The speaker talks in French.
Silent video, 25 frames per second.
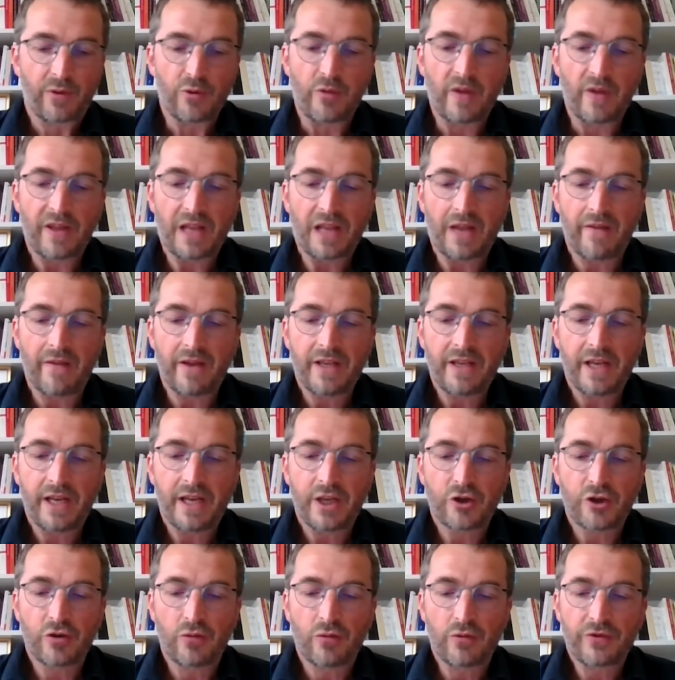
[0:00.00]
faire travailler
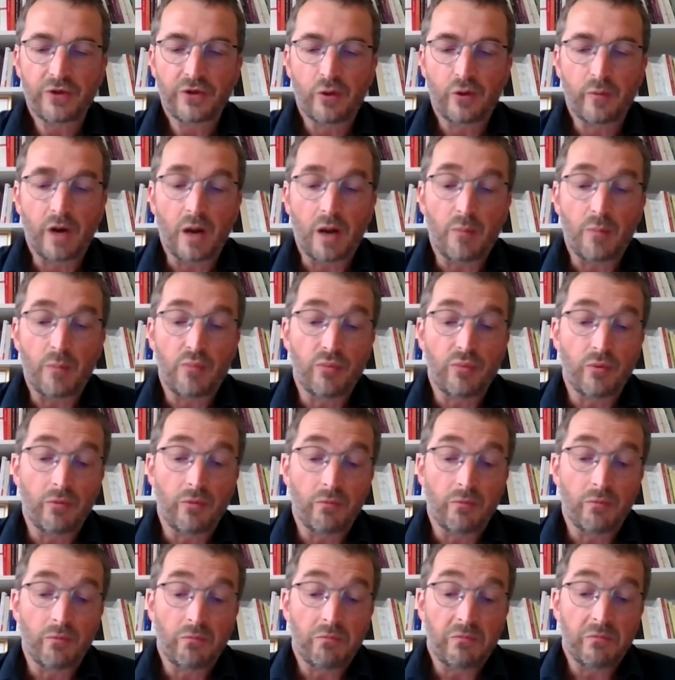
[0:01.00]
les gens ensemble. pour
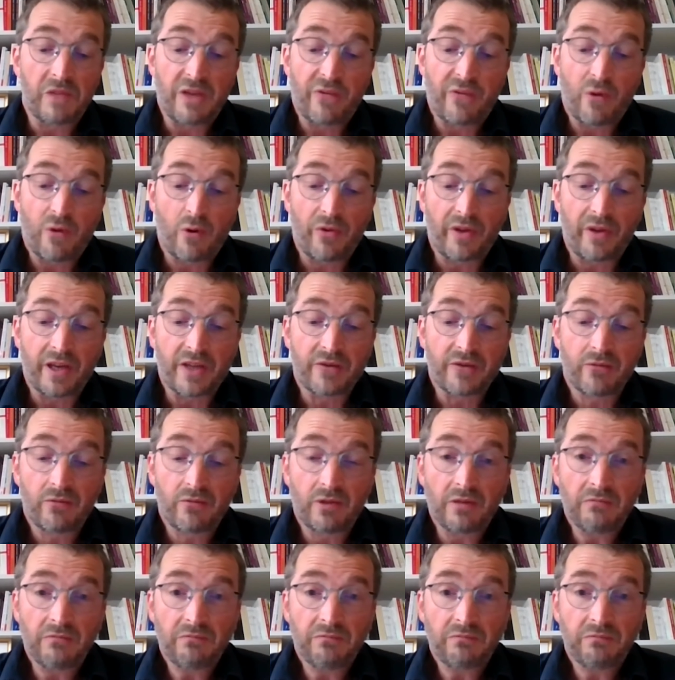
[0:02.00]
différentes raisons,
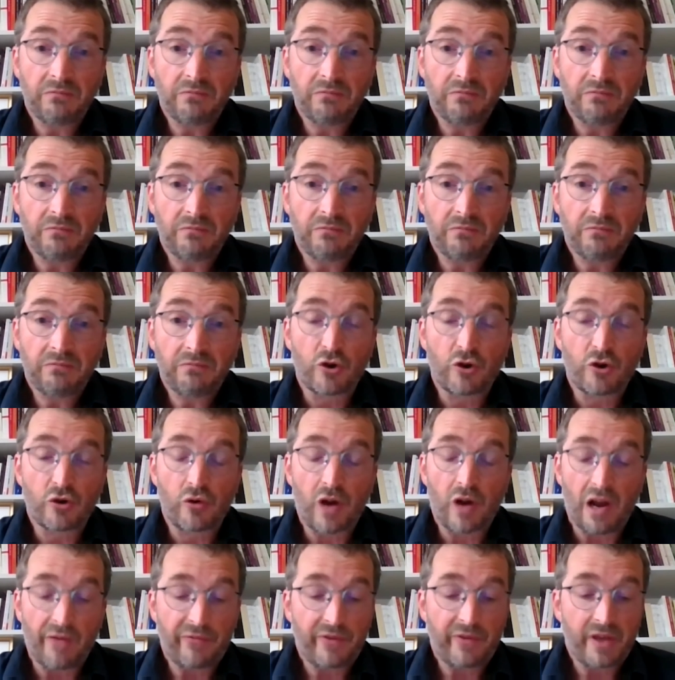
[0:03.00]
hein, l'éloignement
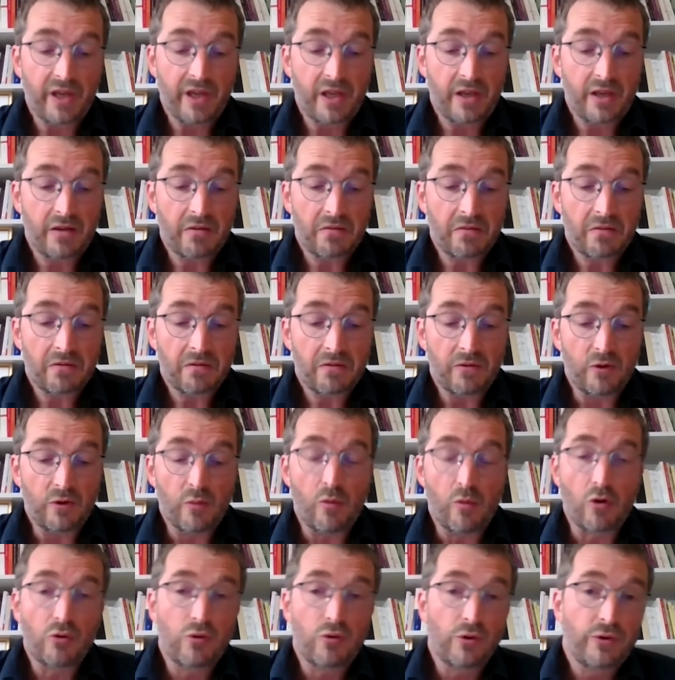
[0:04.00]
géographique, le
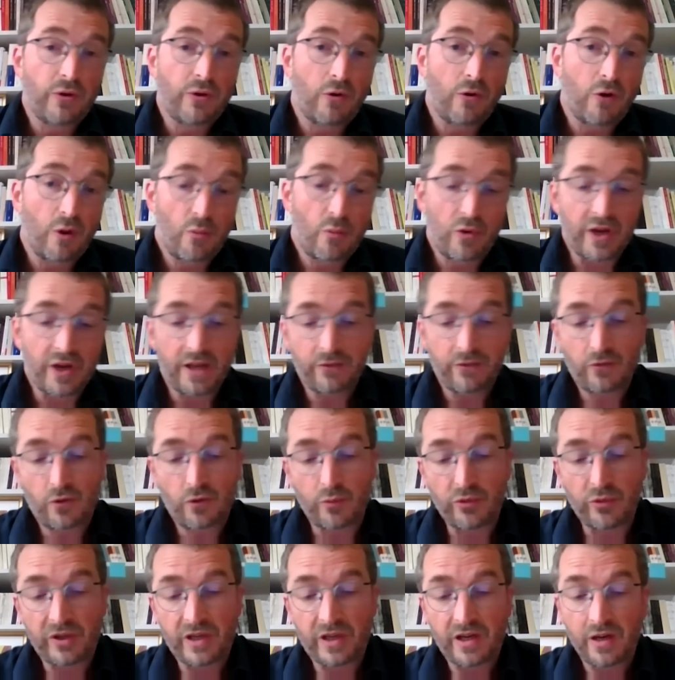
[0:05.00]
manque de temps, le moyen de,
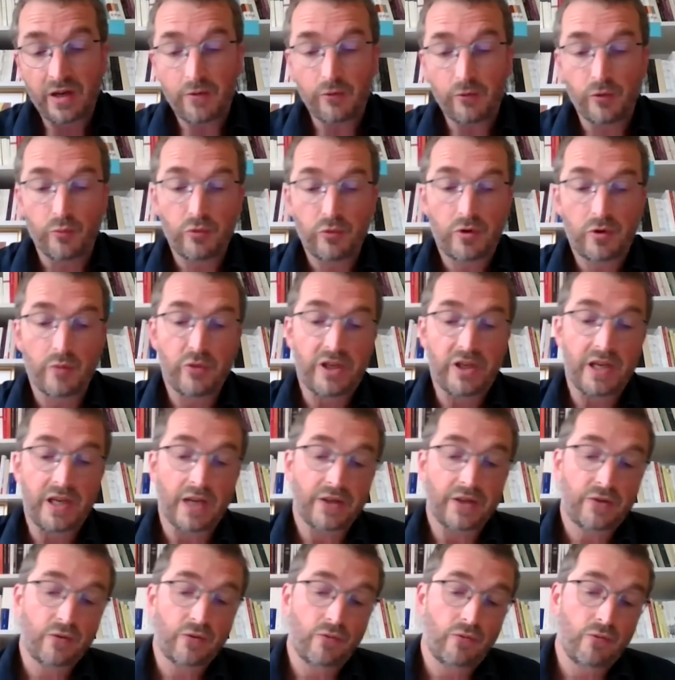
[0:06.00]
de
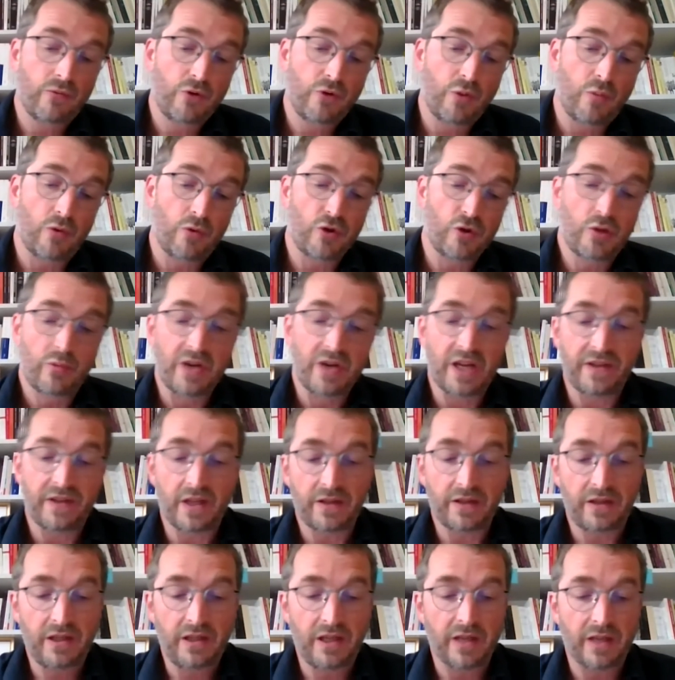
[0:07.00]
communication, le manque de moyens
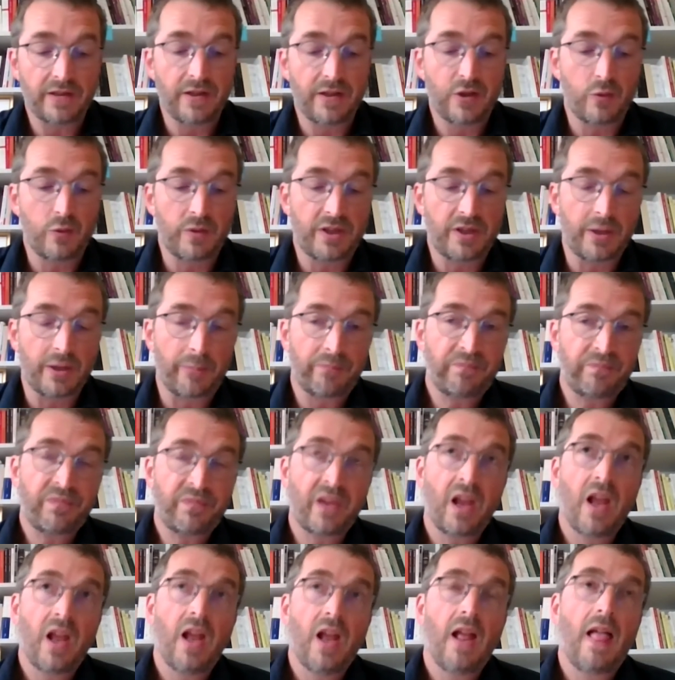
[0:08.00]
techniques, ainsi de suite.
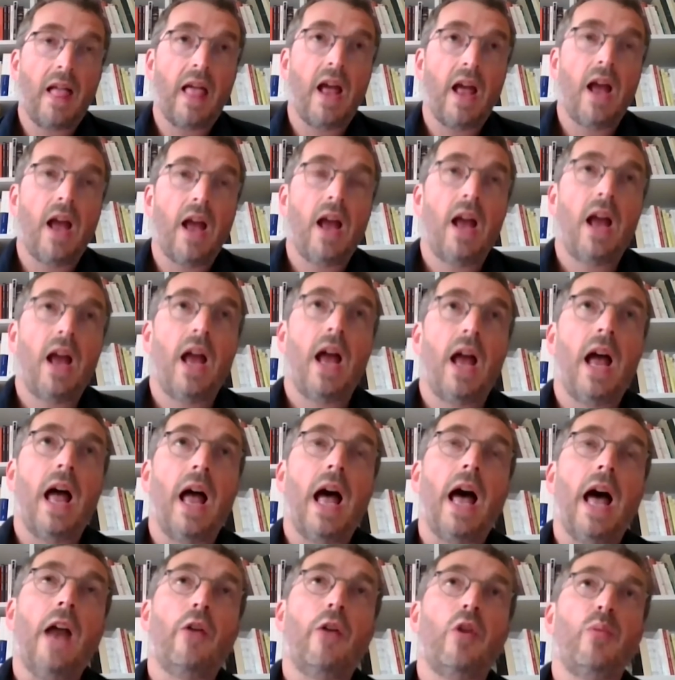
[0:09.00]

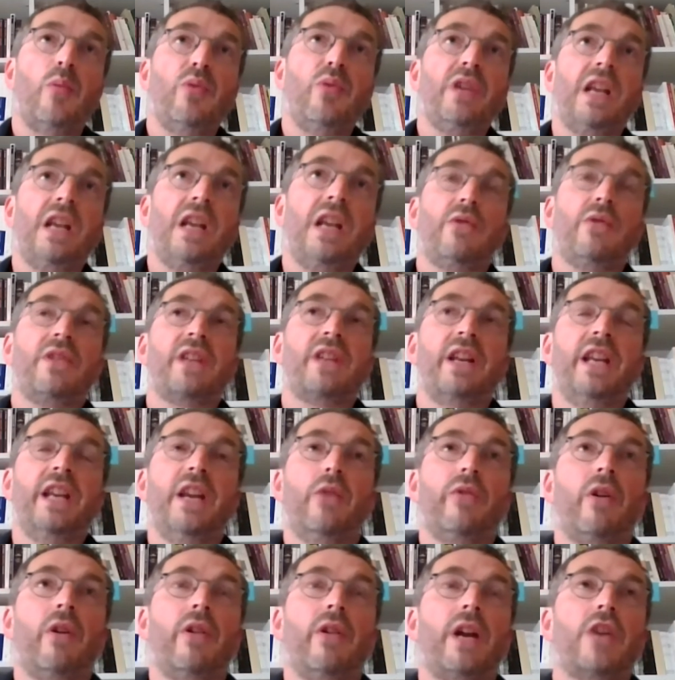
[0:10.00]
Alors, depuis quelques années,
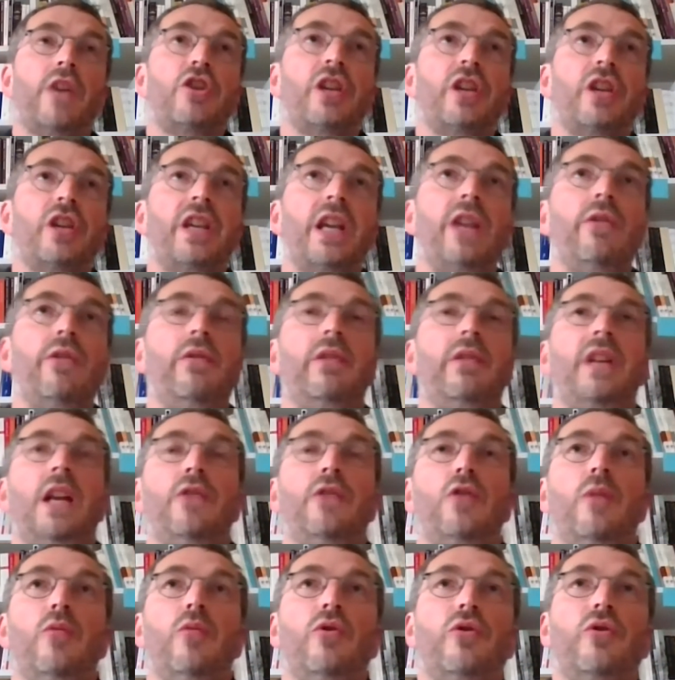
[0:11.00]
on a engagé
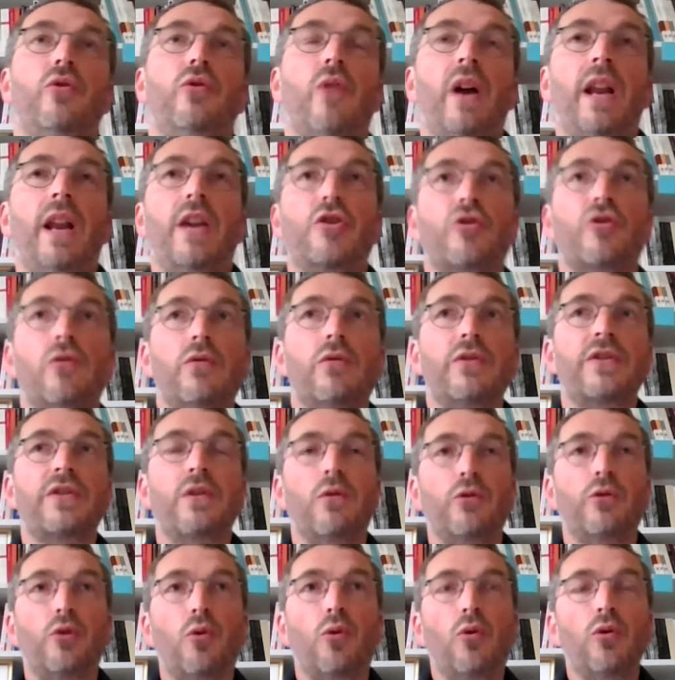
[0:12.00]
quelques mesures à l'agence.
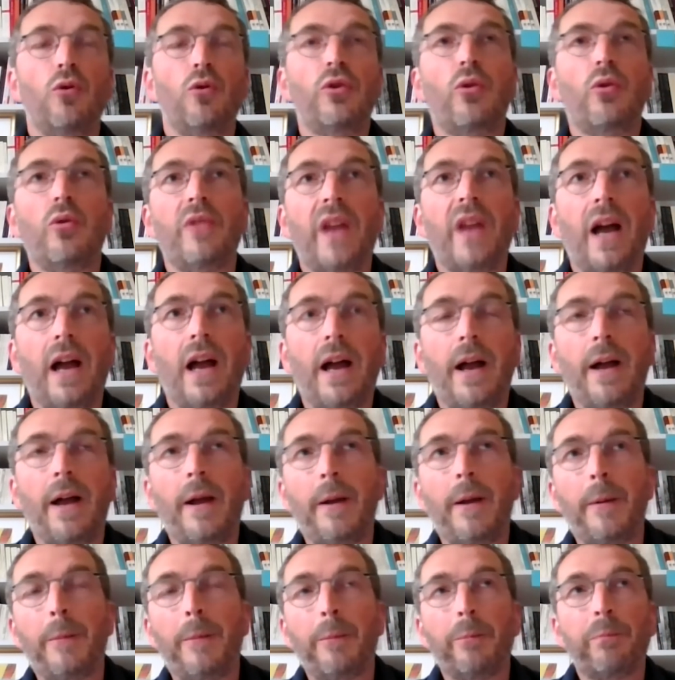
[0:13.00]
Entre autres, on
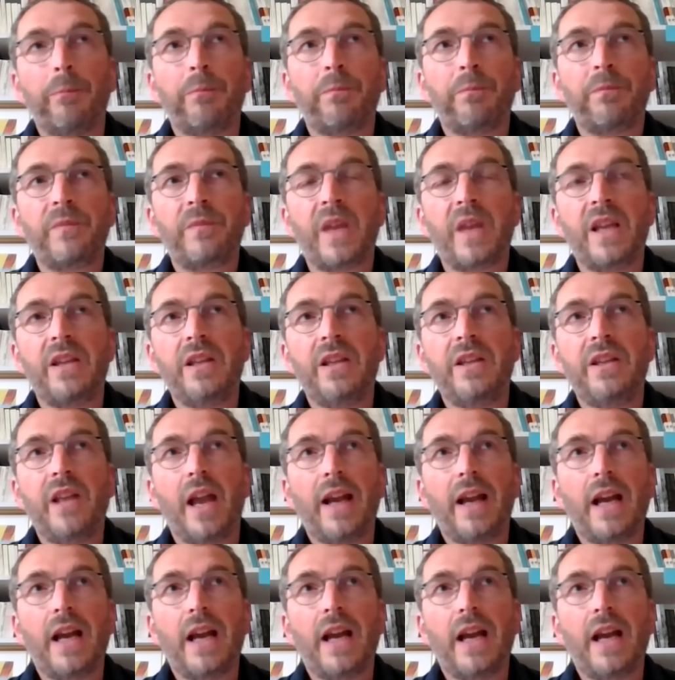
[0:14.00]
a euh, édité un